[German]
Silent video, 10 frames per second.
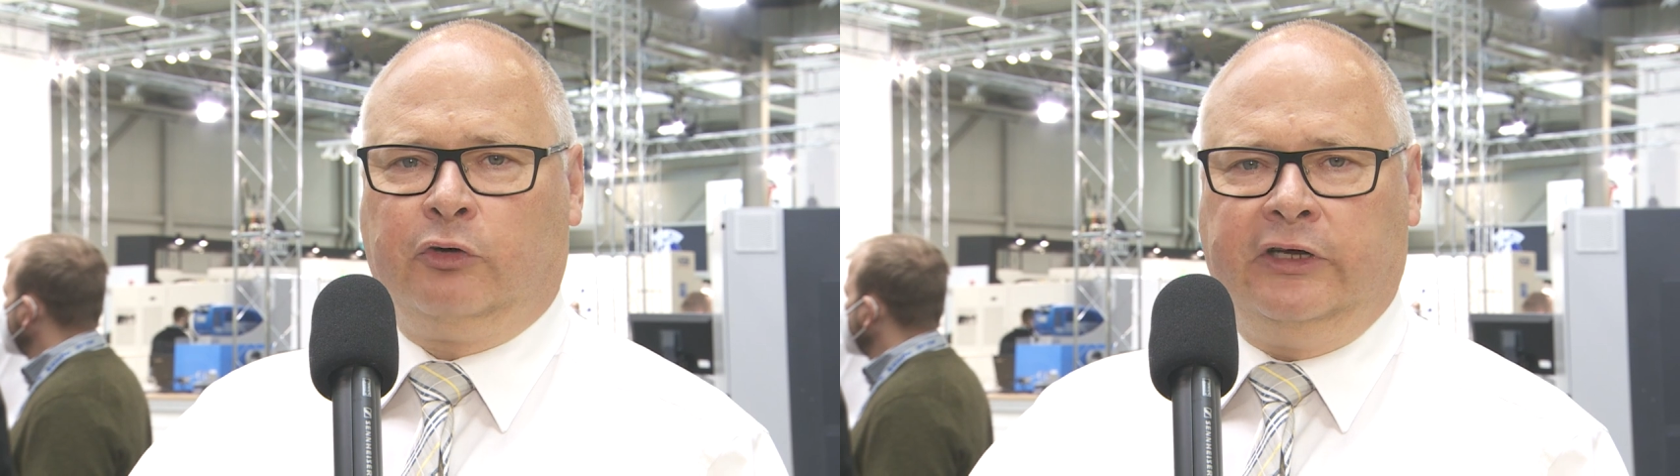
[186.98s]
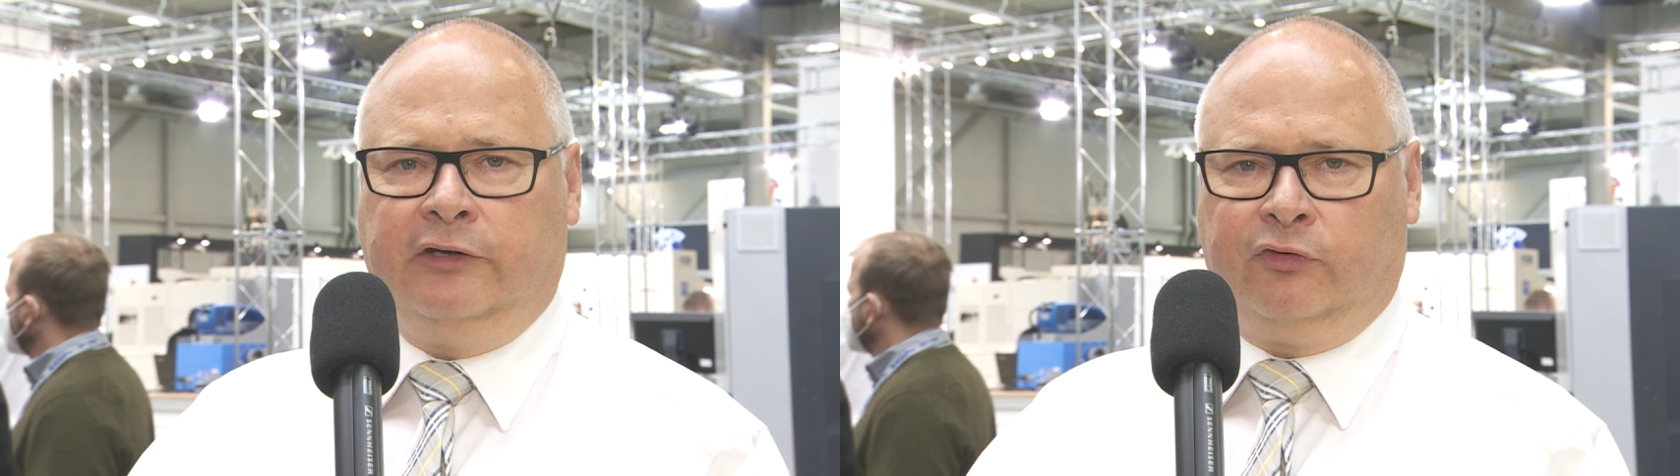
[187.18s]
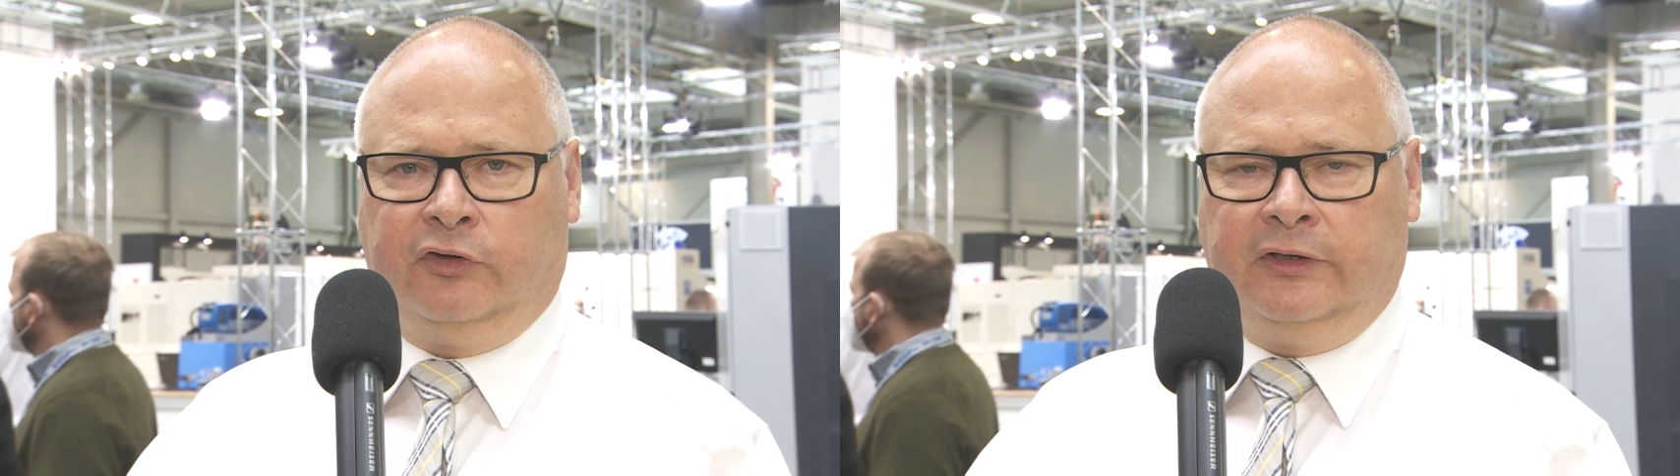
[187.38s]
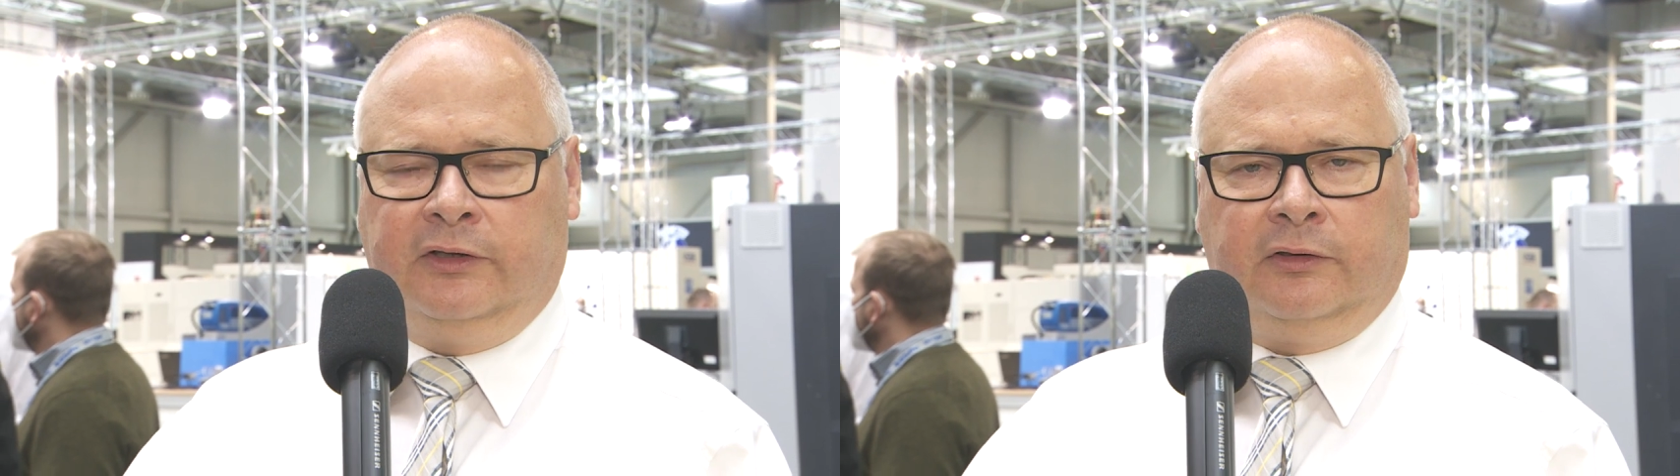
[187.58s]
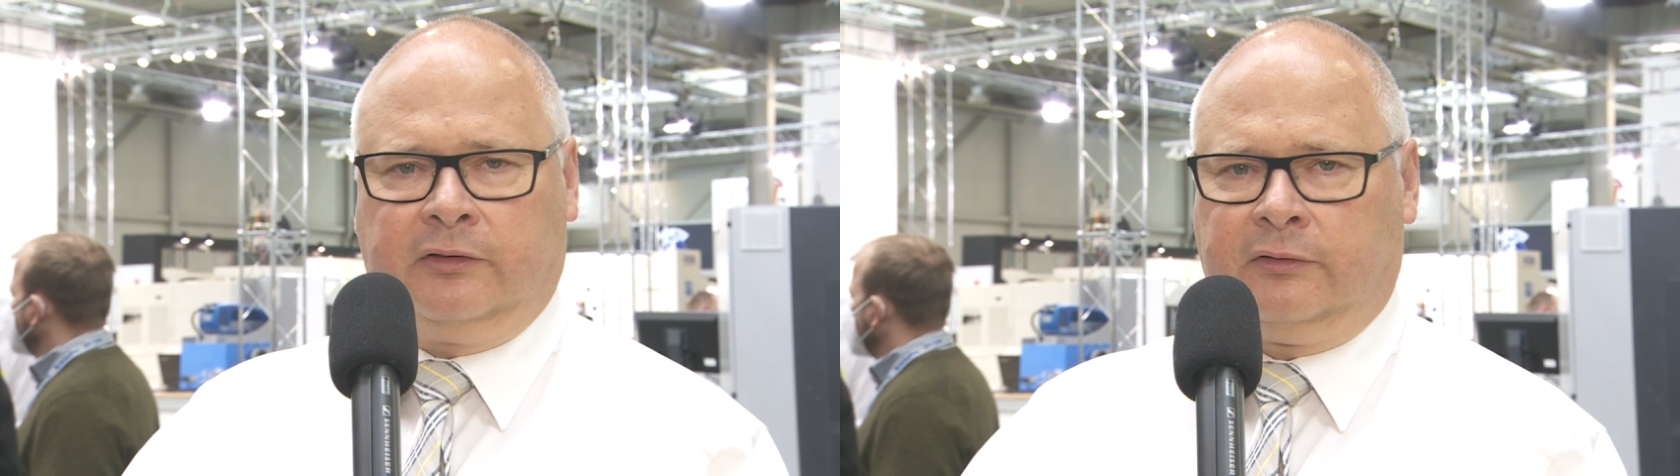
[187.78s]
heute für
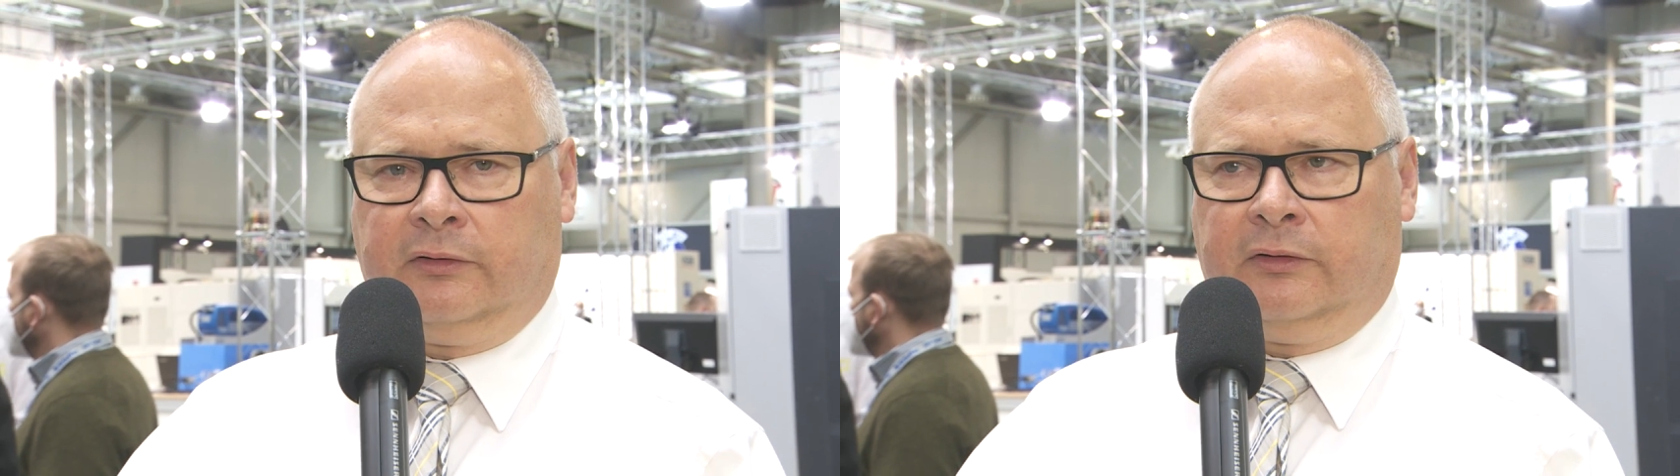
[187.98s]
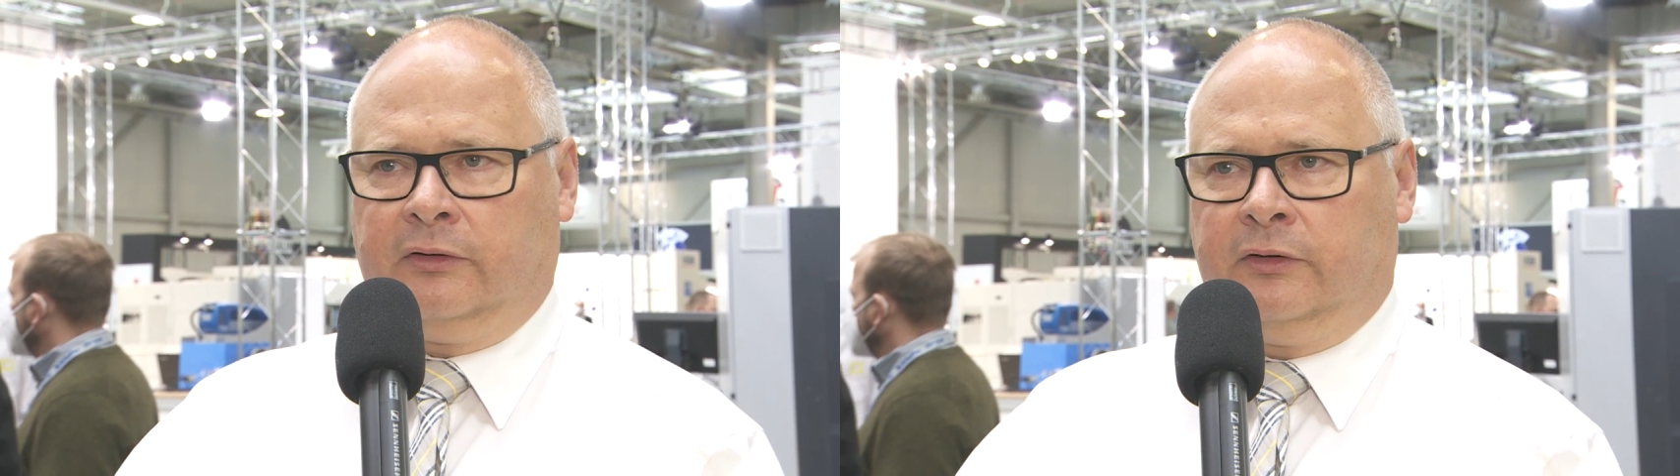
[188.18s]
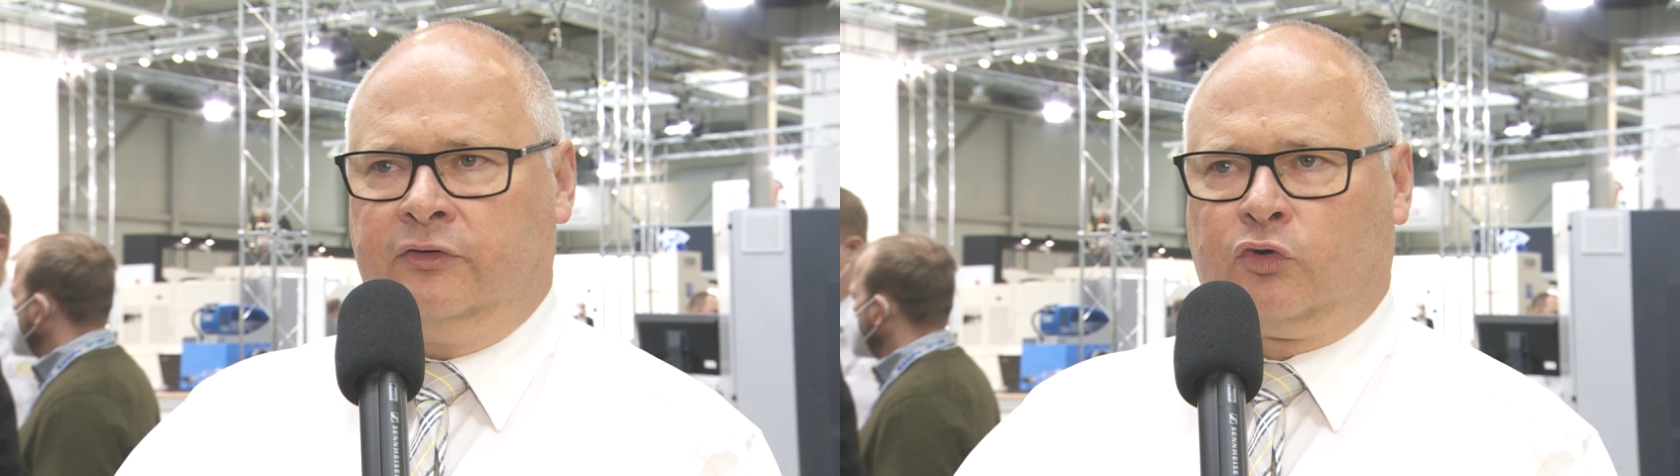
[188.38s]
irgendein ein